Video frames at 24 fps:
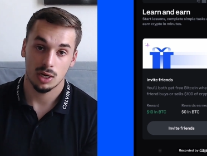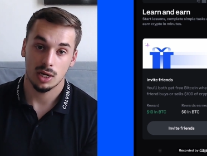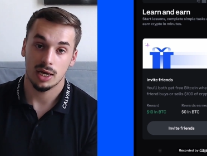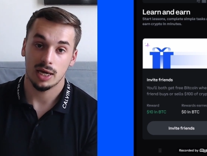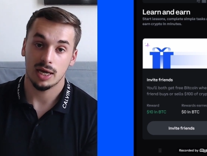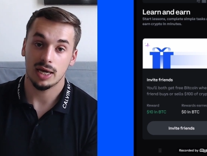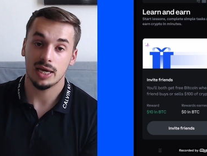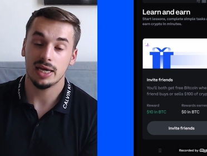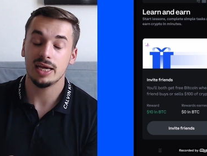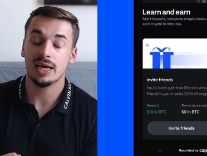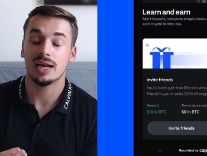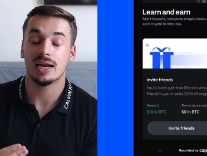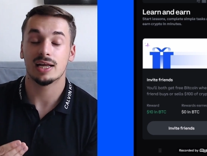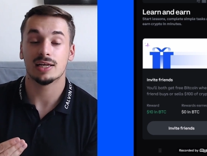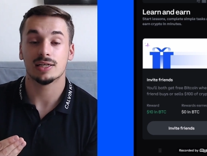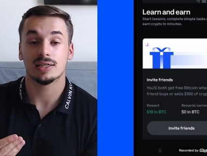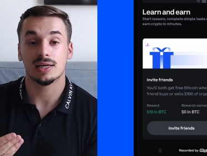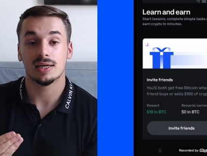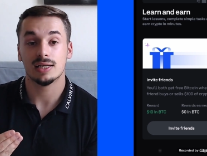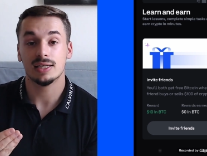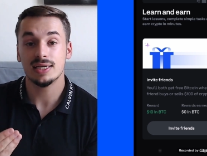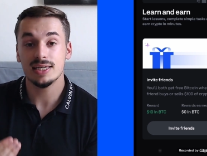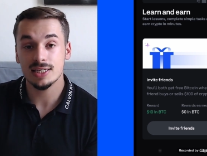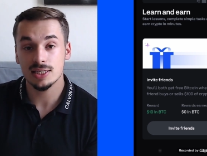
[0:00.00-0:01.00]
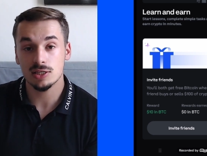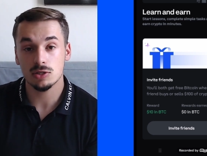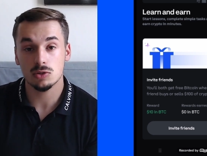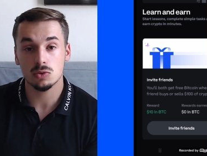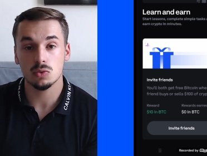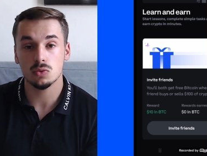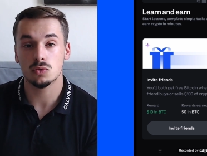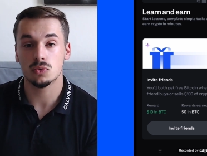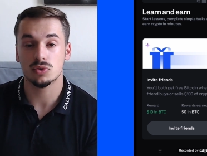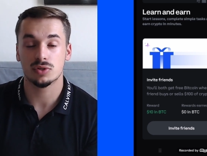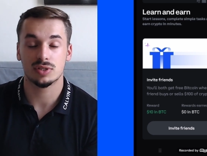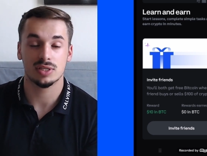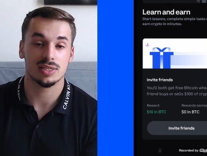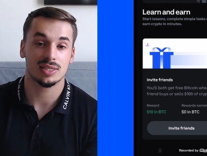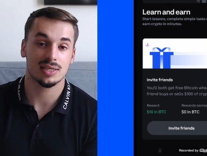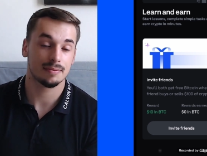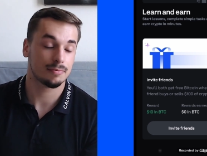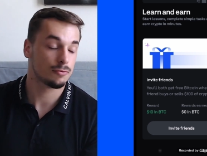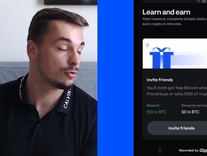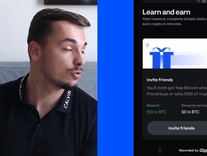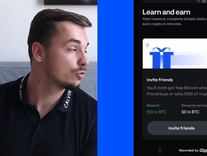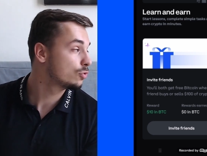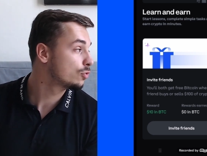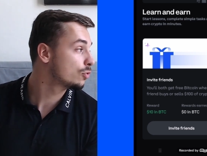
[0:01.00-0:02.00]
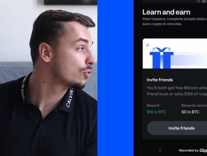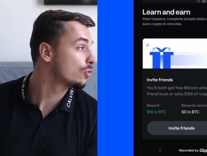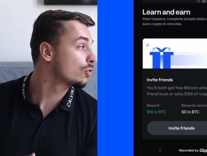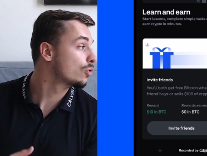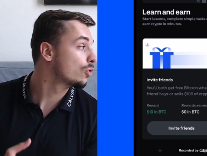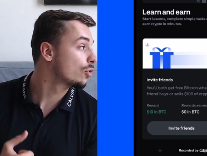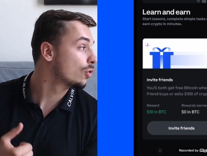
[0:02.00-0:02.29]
et à l'issue de ces 5 minutes de,